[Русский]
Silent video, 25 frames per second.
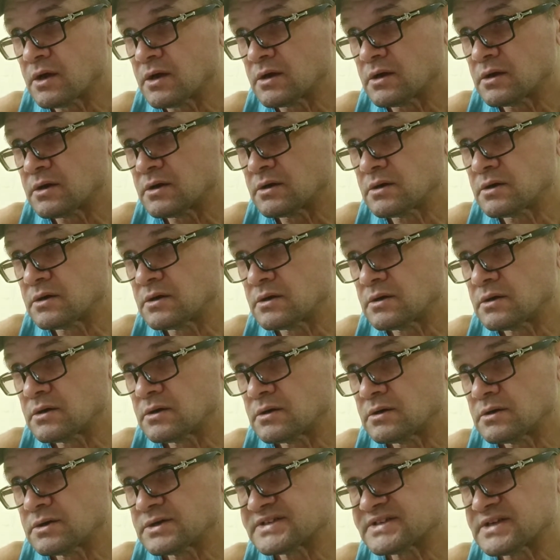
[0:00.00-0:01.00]

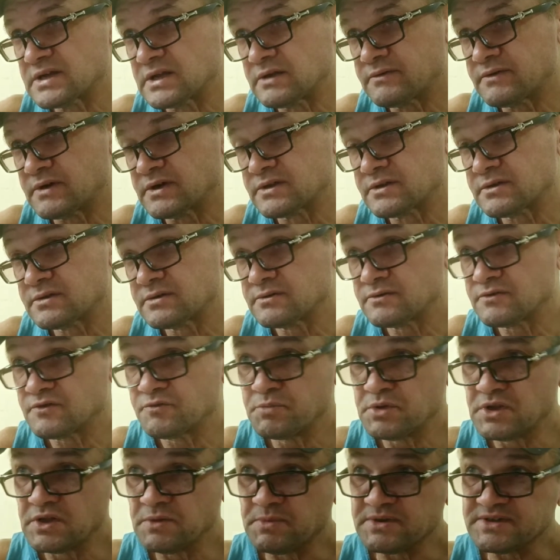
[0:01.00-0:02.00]
Э, Салават в
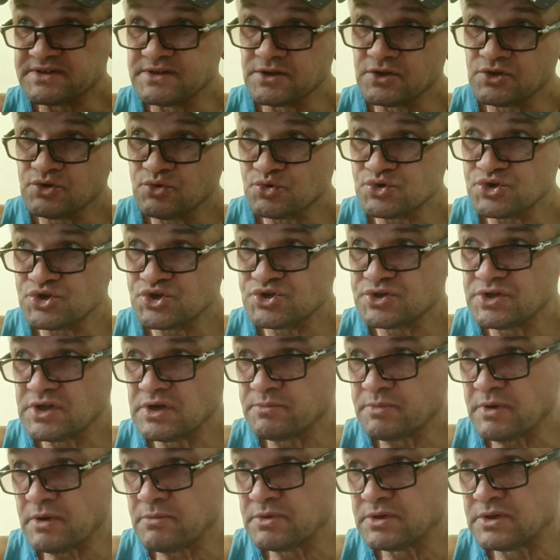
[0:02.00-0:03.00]
пяти последних тоже 4
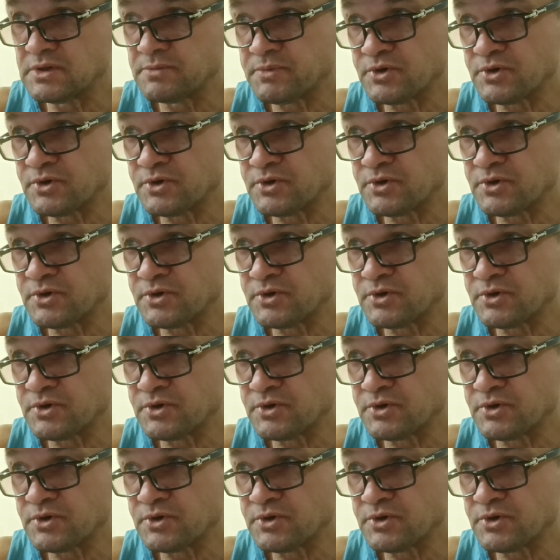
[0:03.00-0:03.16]
победы.